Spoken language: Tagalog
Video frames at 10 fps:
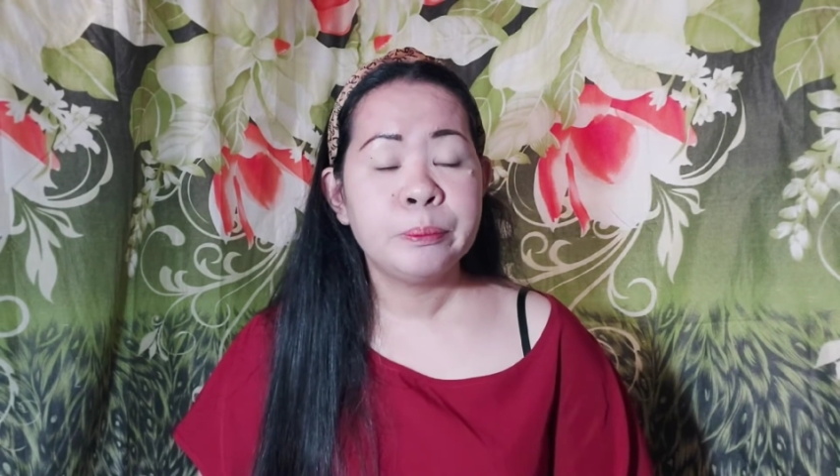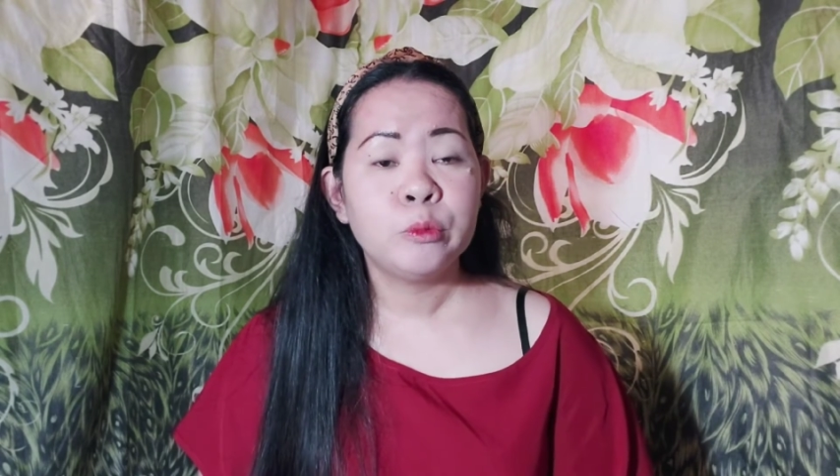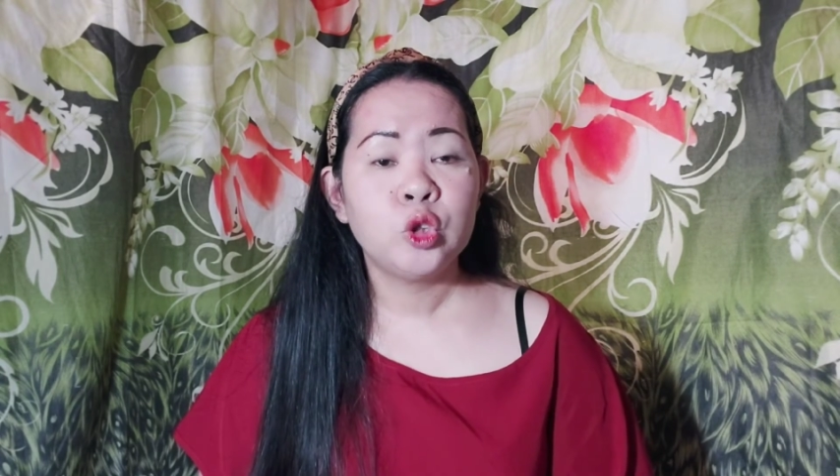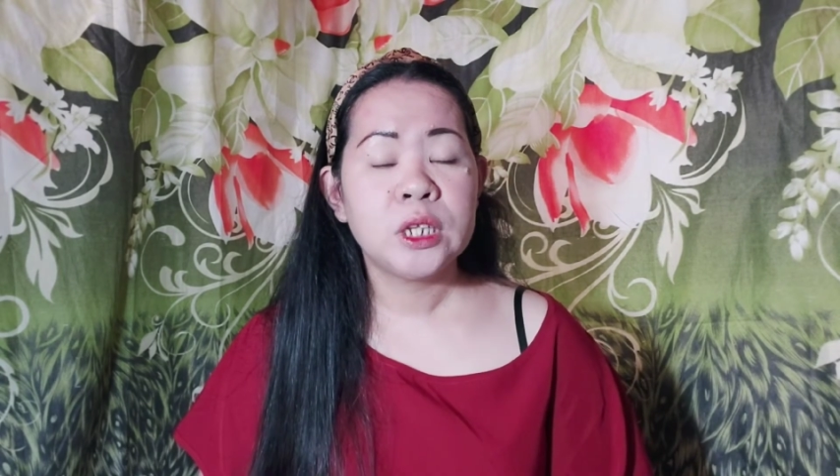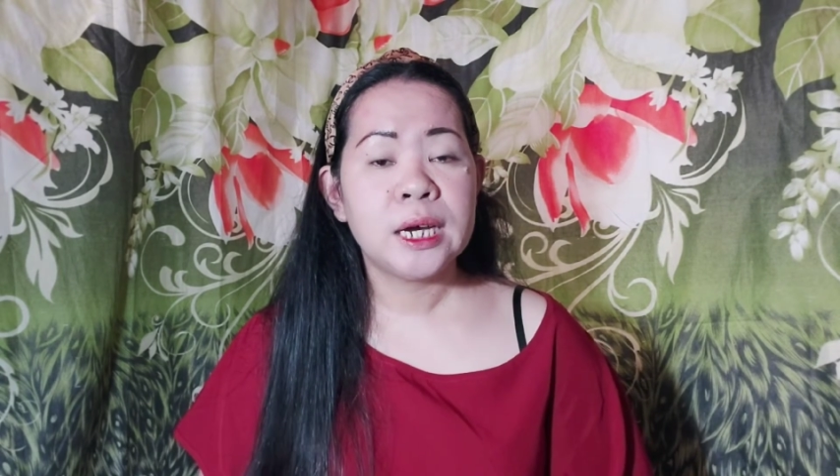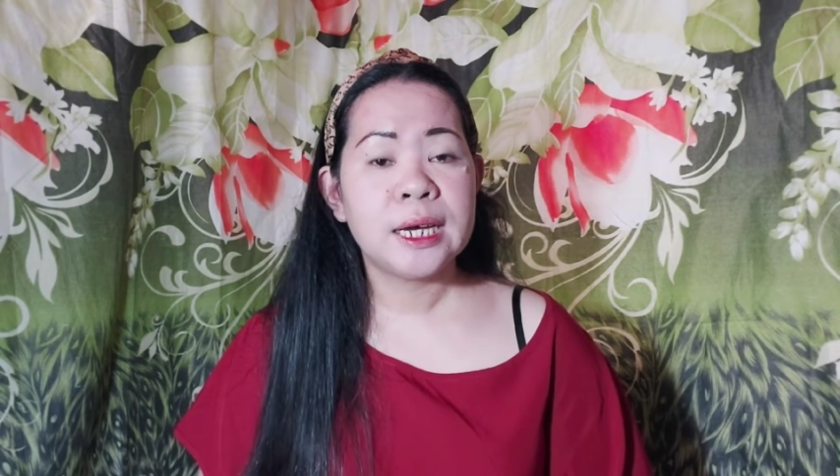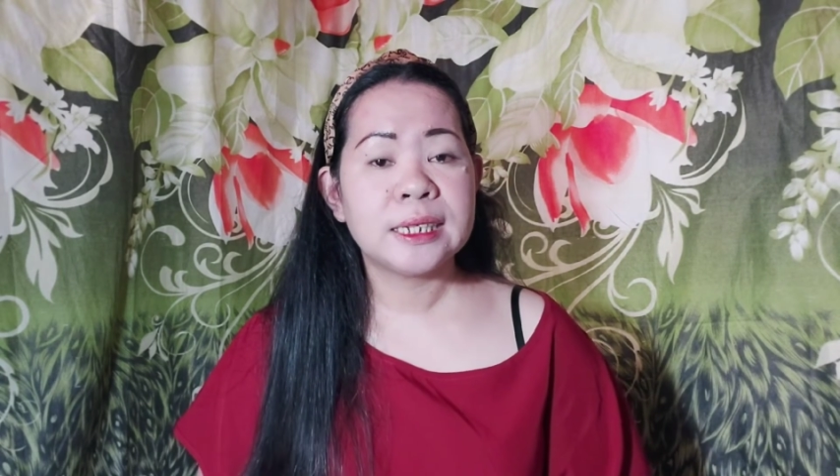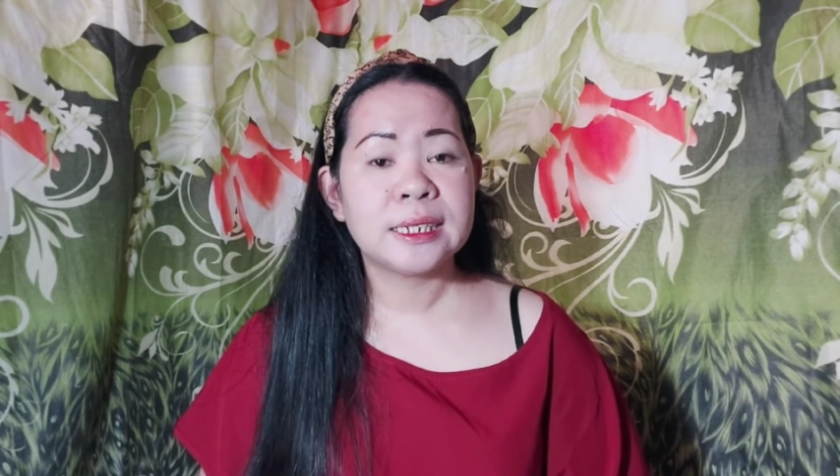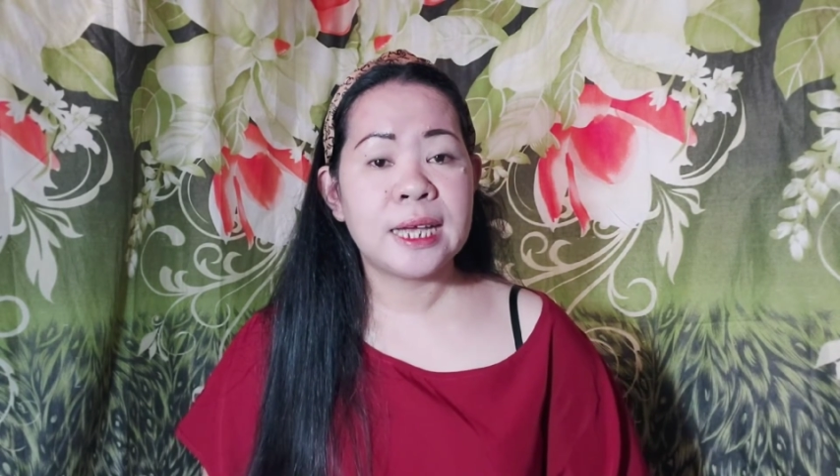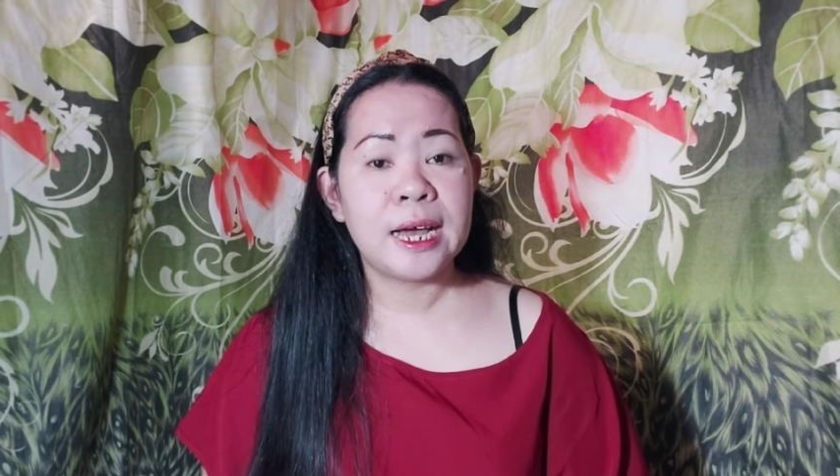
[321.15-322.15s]
punta ka
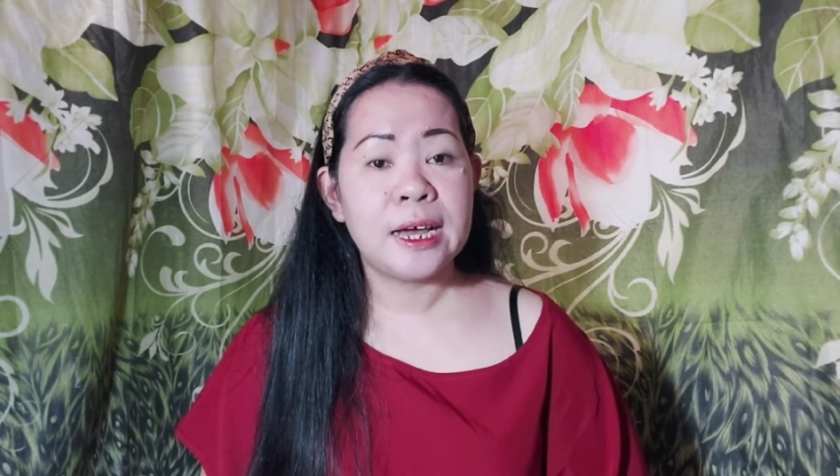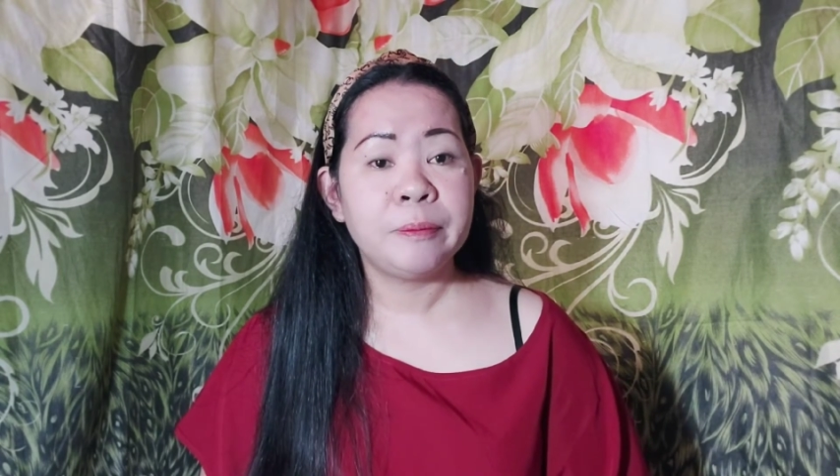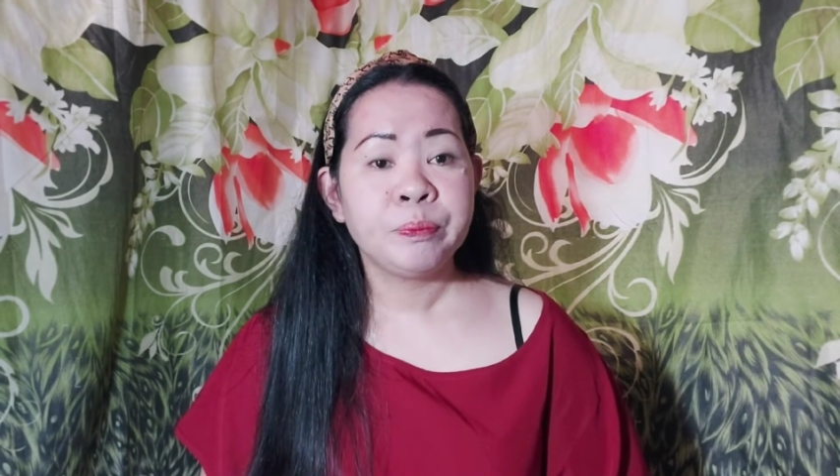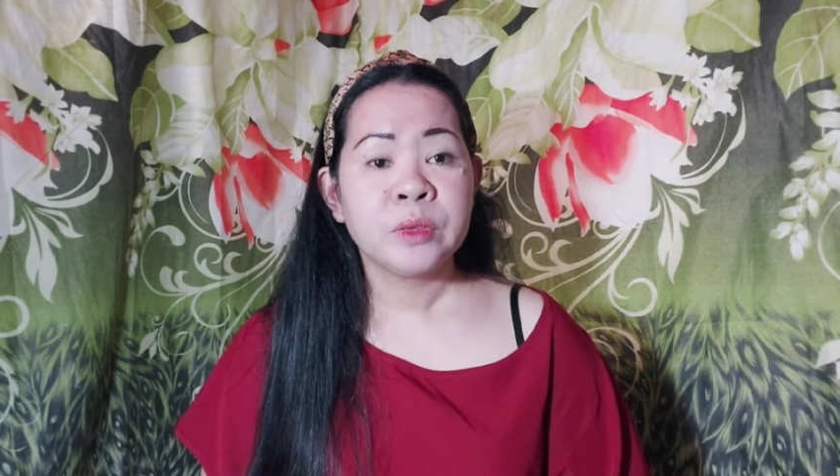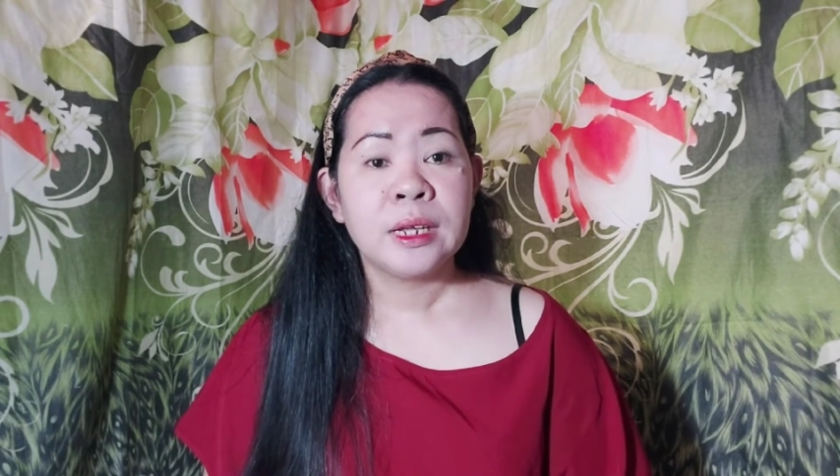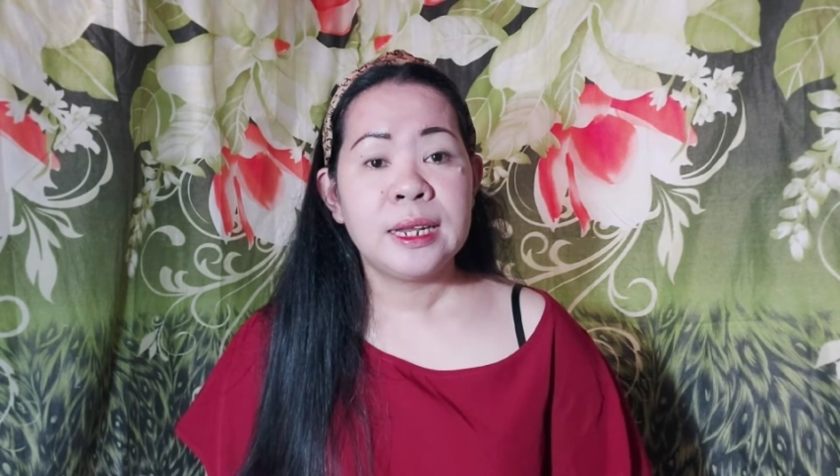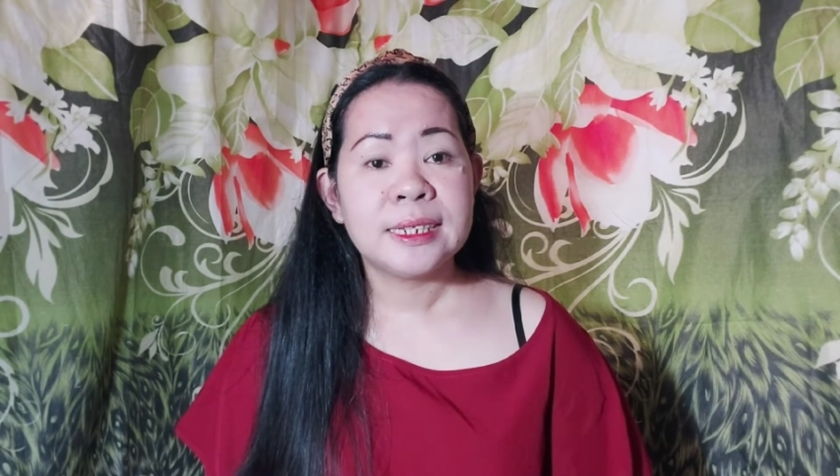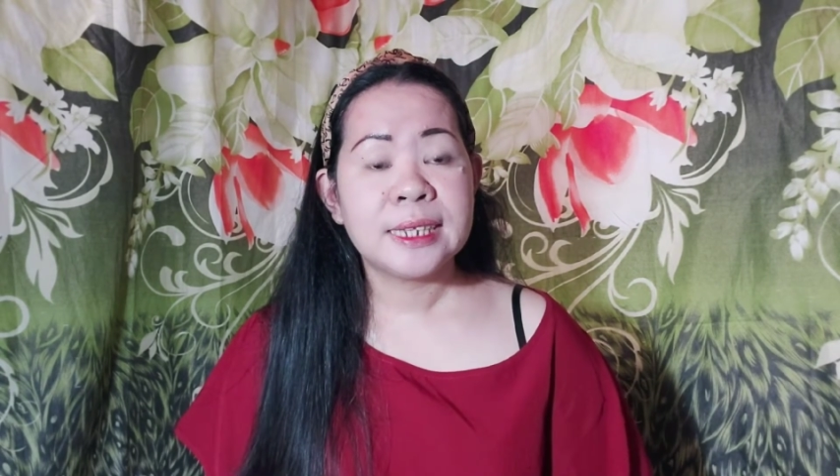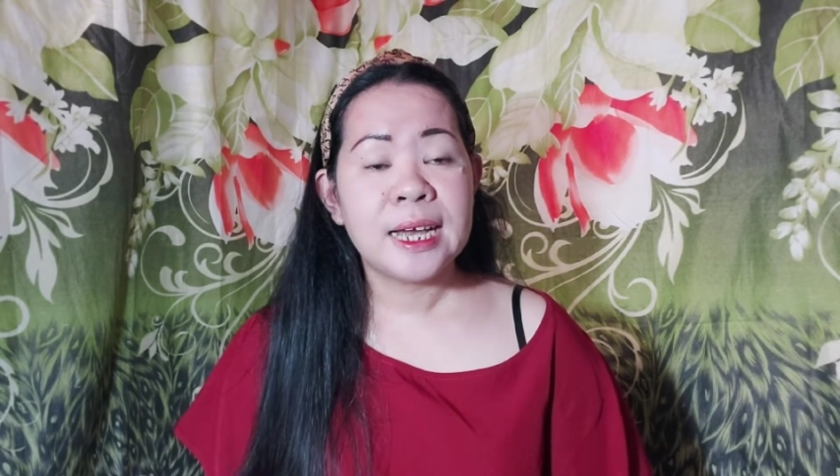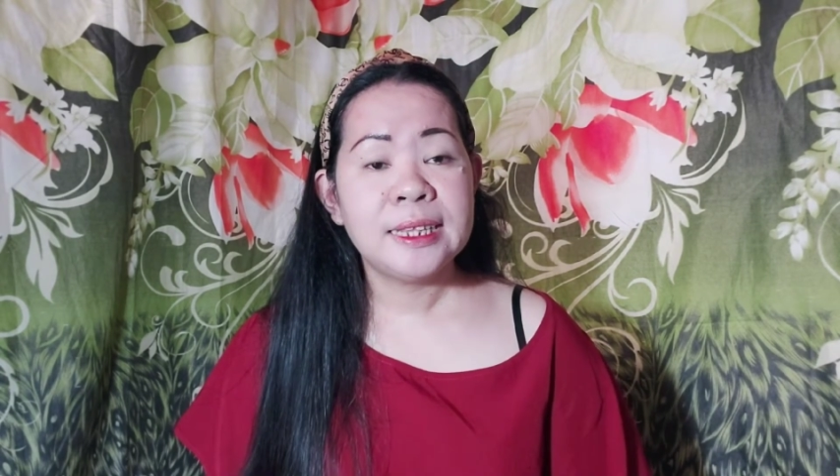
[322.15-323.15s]
sa
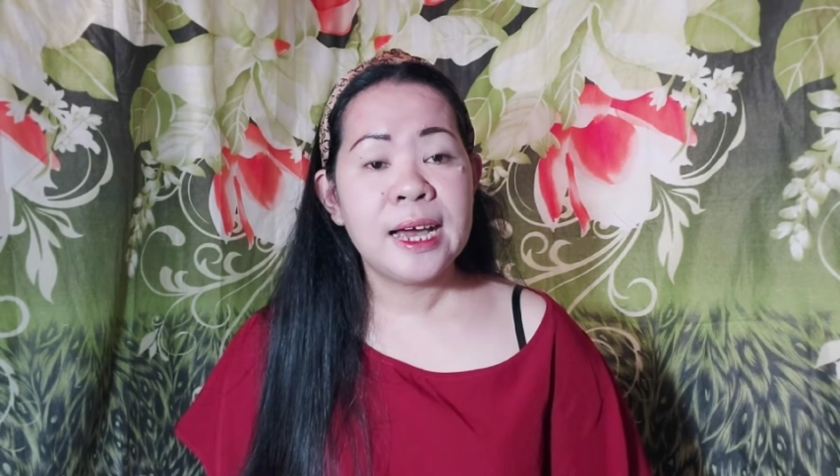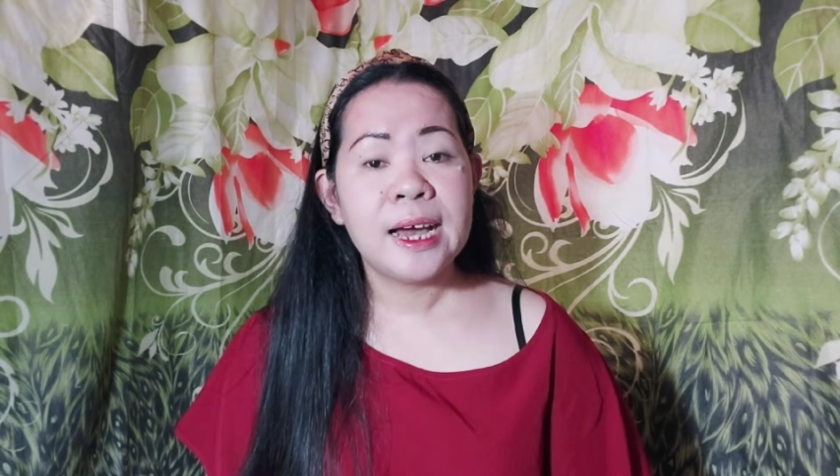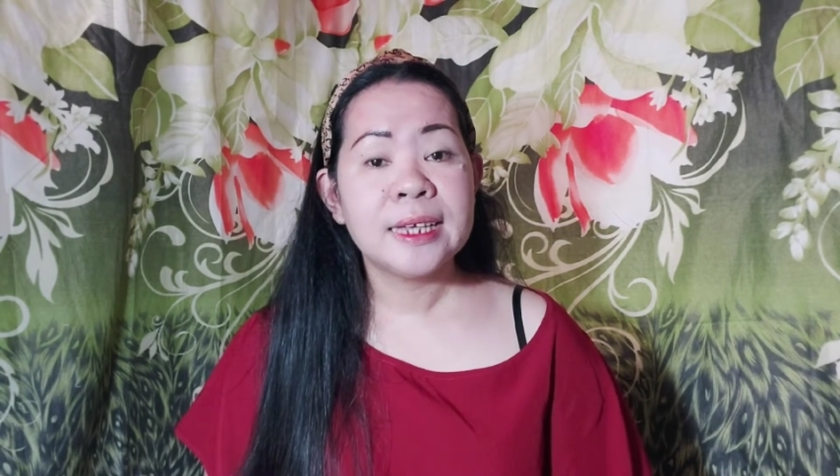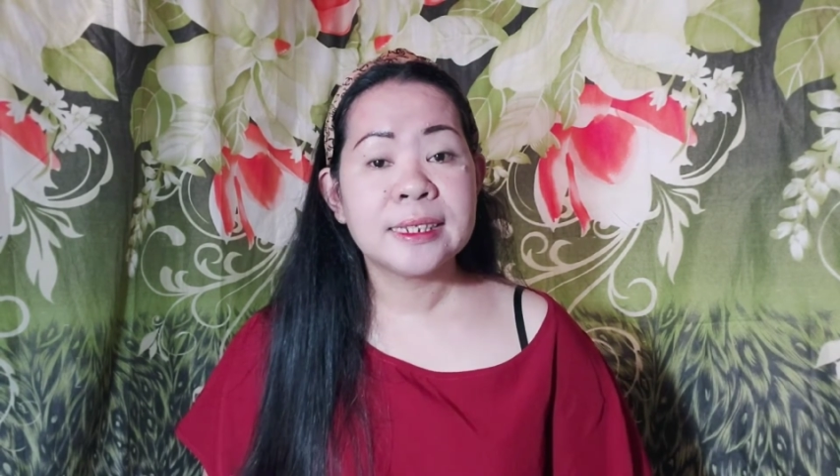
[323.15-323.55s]
Lazada